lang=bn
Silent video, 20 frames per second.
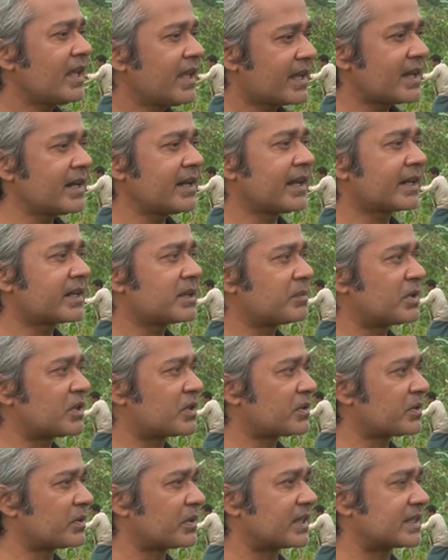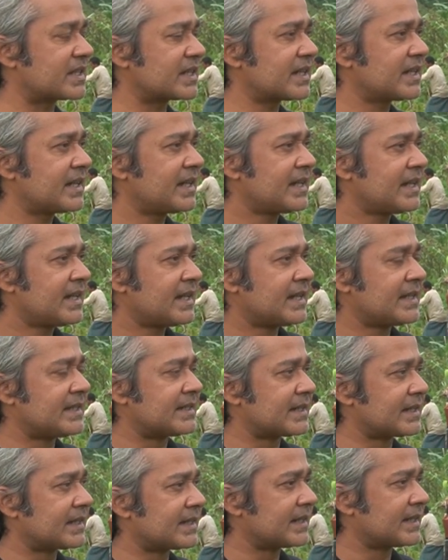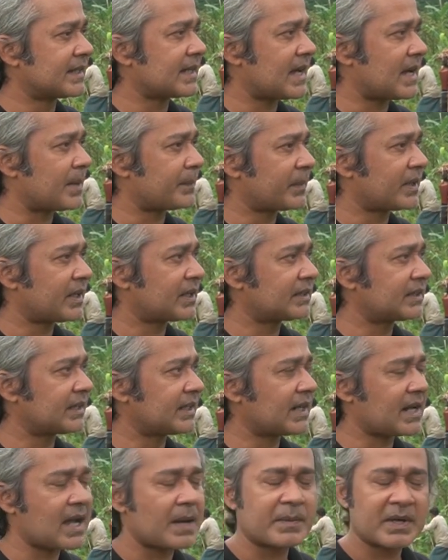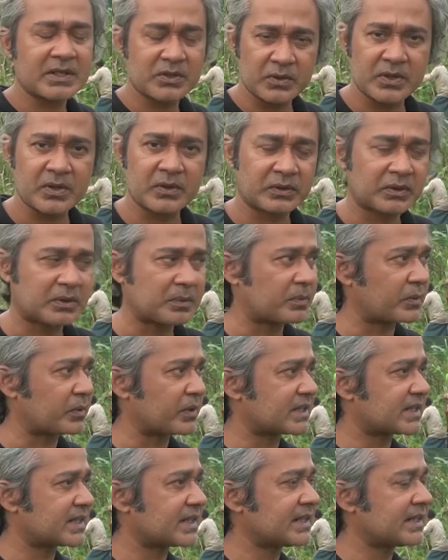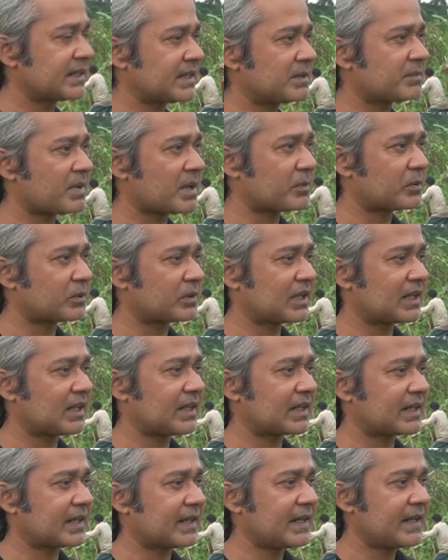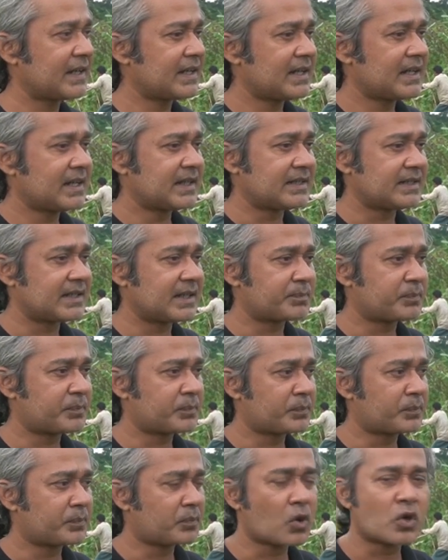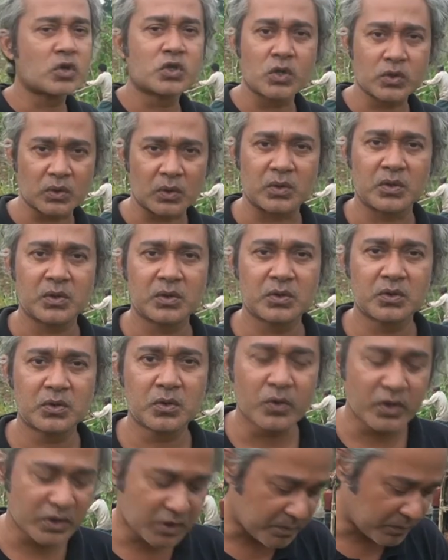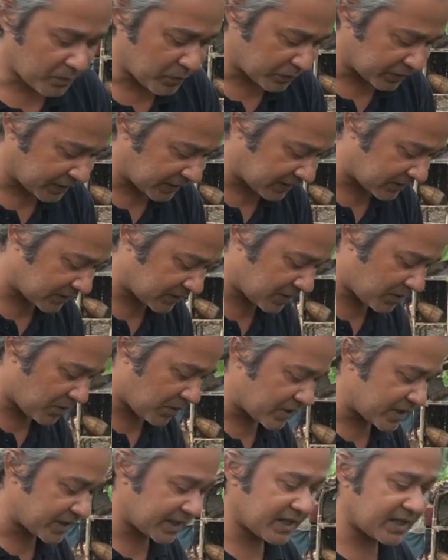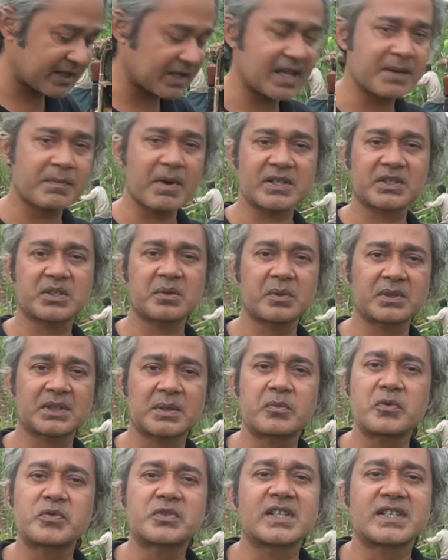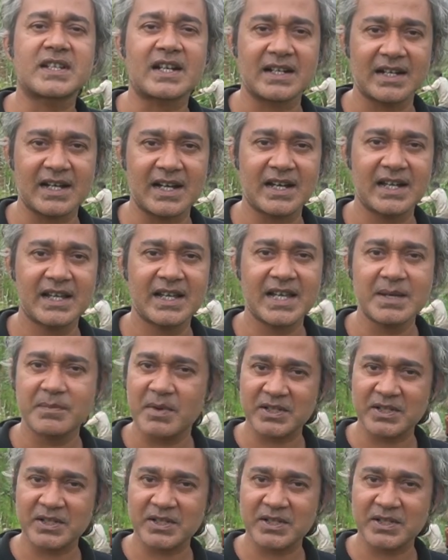এখানে একটি বিষয় রয়েছে যে আমাদের আমার চোখে অন্তত পড়েছে তিন পার্বত্য এলাকায় যে পর্যটন ট্যুরিজম করতে এসে অনেকেই এই বাস্তবতা বুঝতে চান না এই